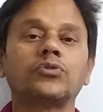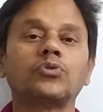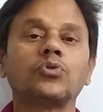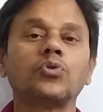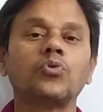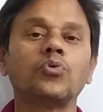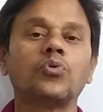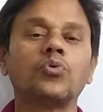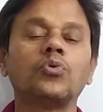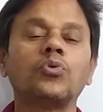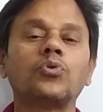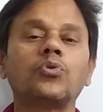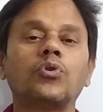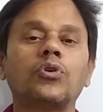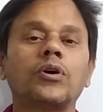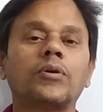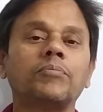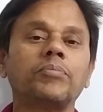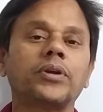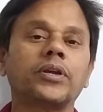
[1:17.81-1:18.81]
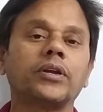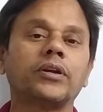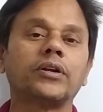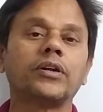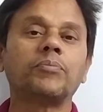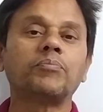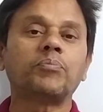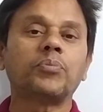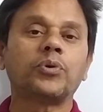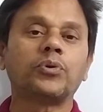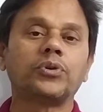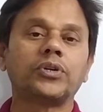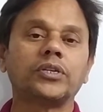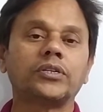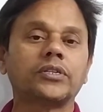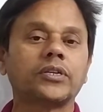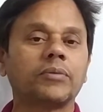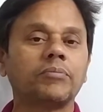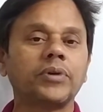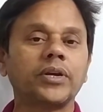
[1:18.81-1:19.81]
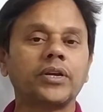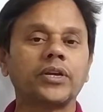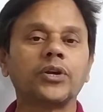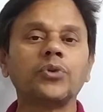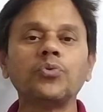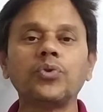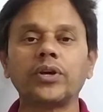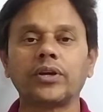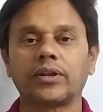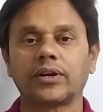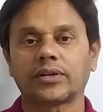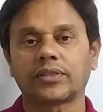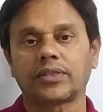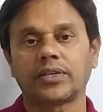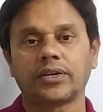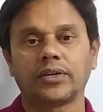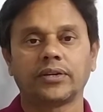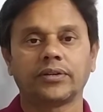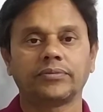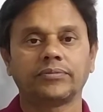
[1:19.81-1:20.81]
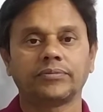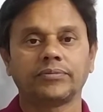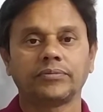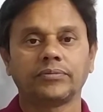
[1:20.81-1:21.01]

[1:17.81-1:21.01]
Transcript: सो उनको हम किंगडम प्रोटिस्टा में क्यों नहीं रखते हैं